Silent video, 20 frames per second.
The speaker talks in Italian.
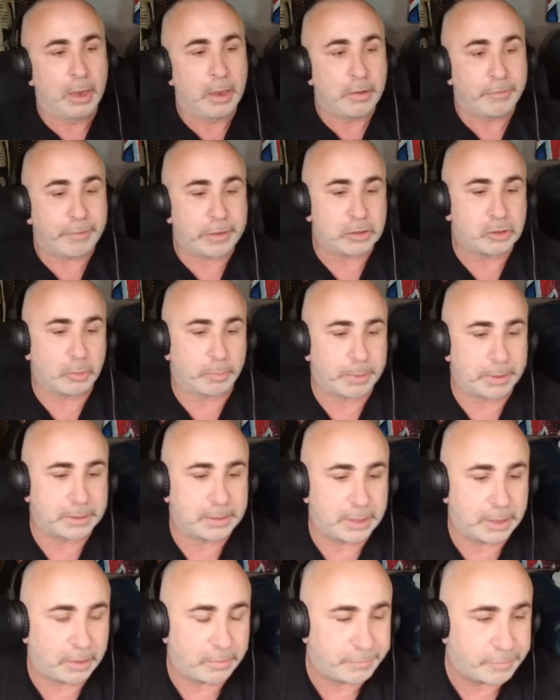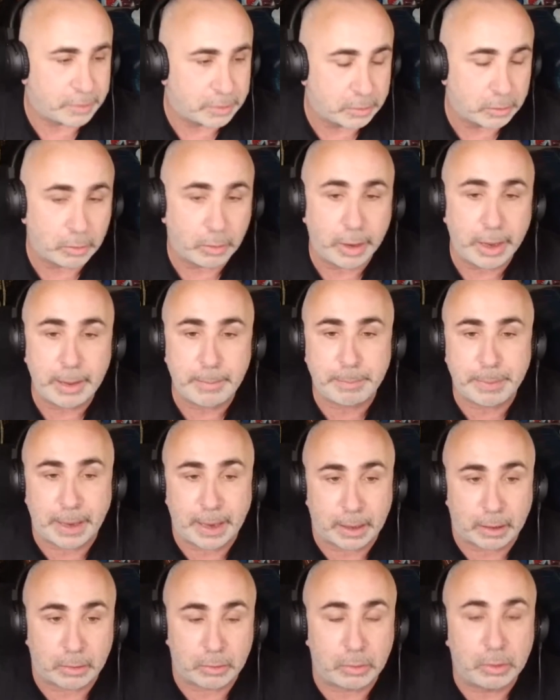Faccio partire il video e
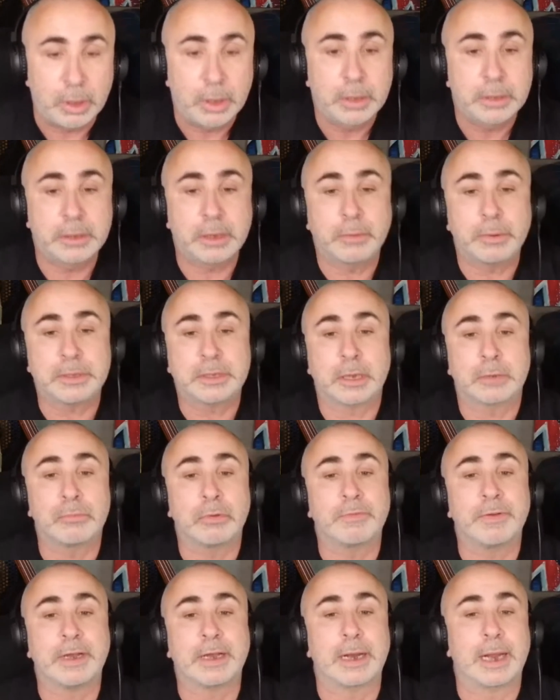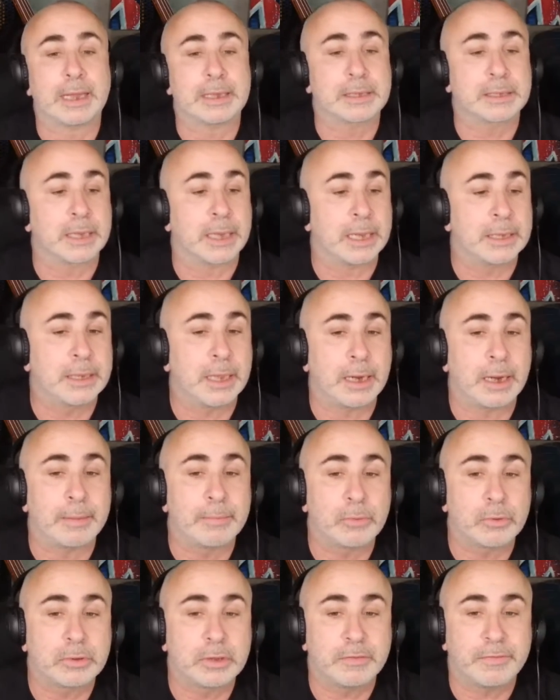parlo di questa nuova classe e delle
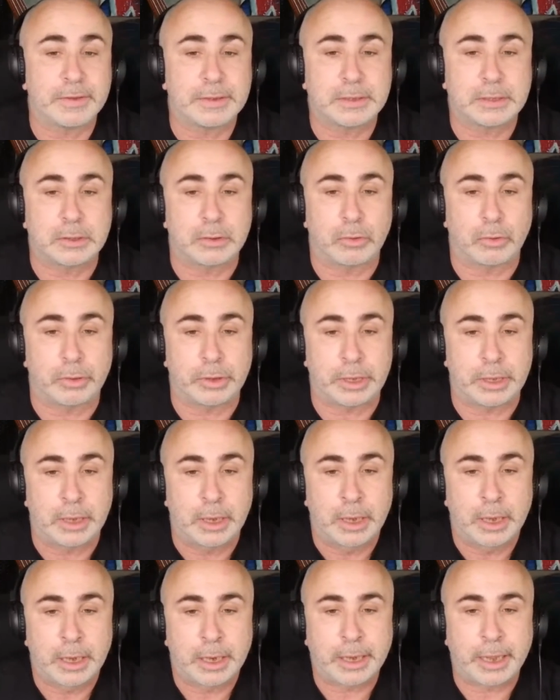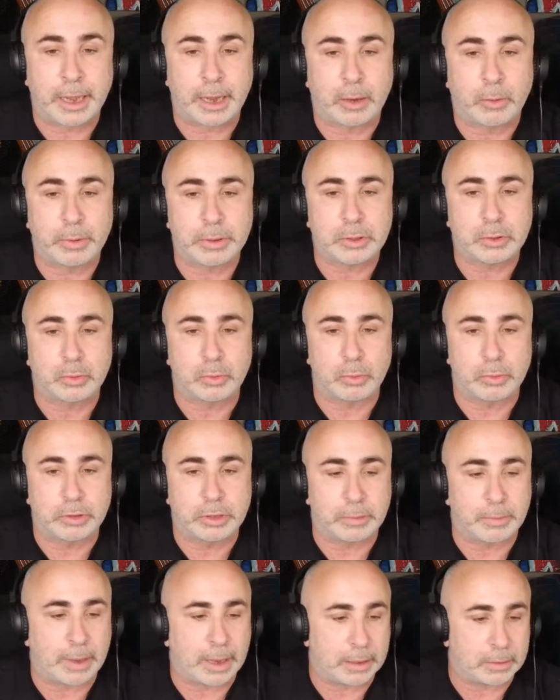motivazioni che
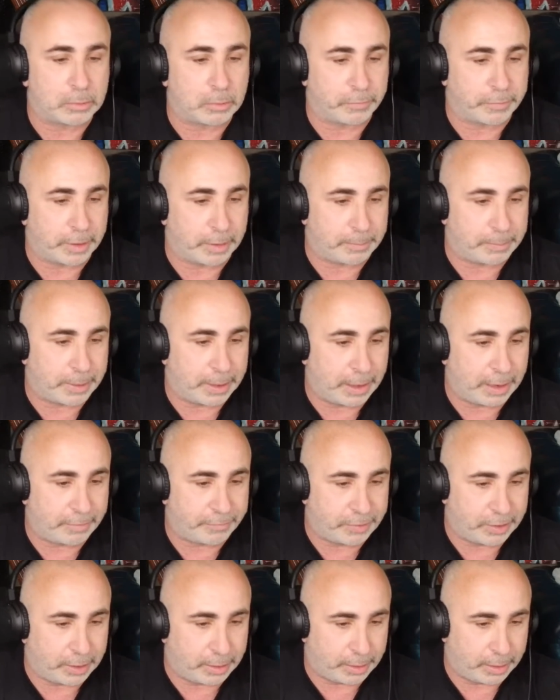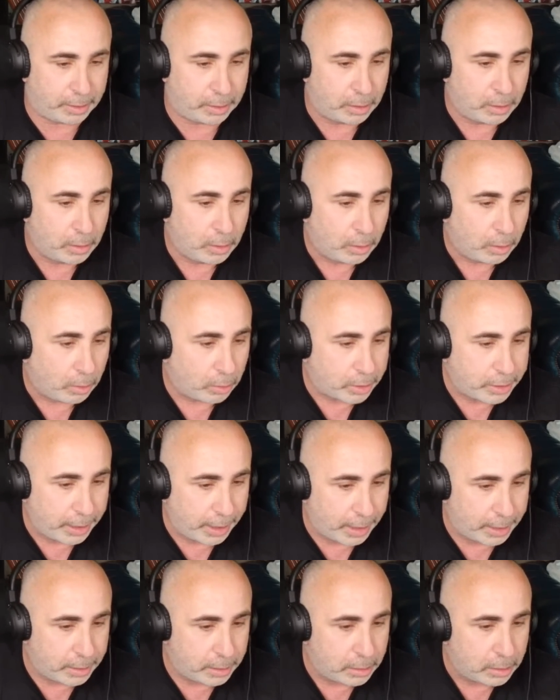quest'ultima dovrebbe avere.
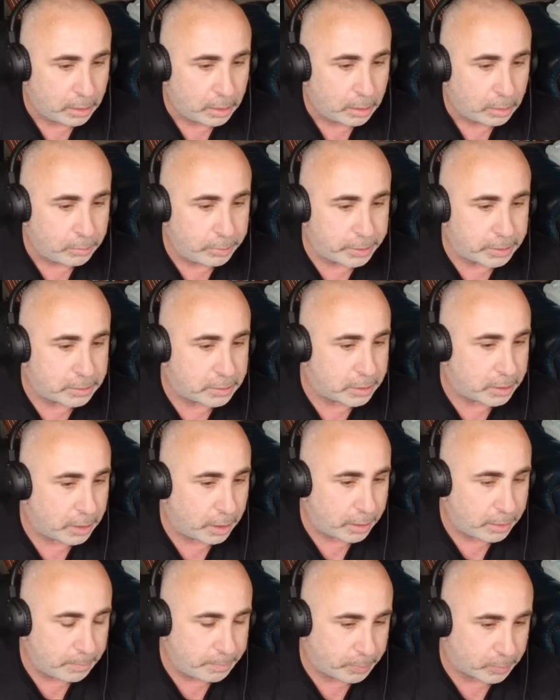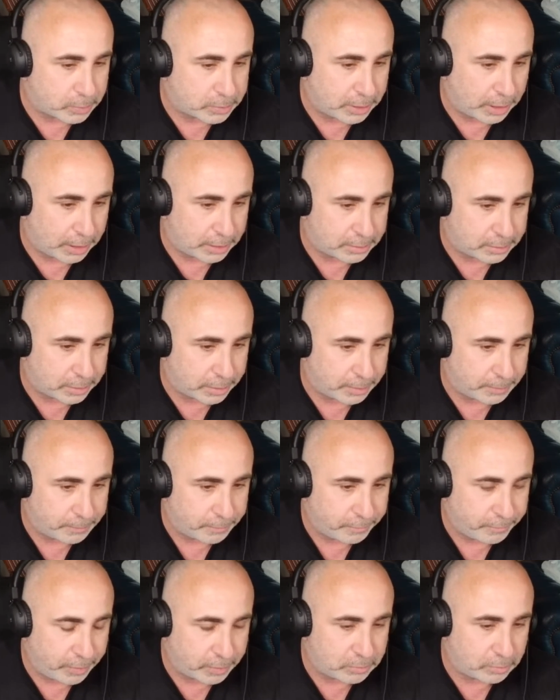Ok? Quindi è importante,
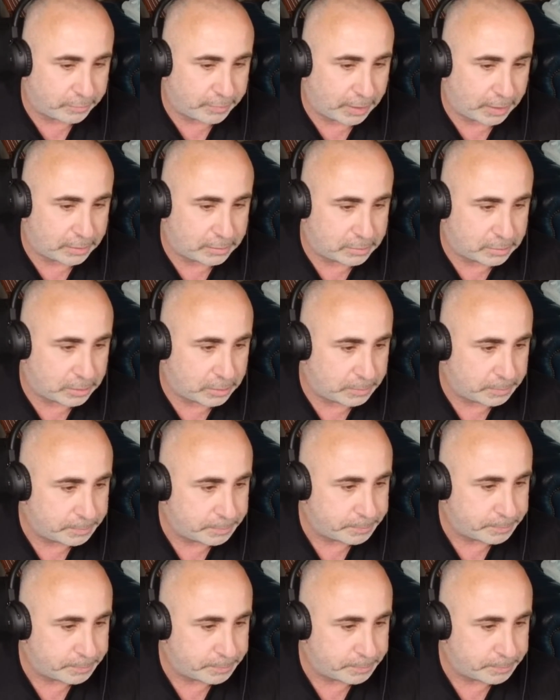vado avanti.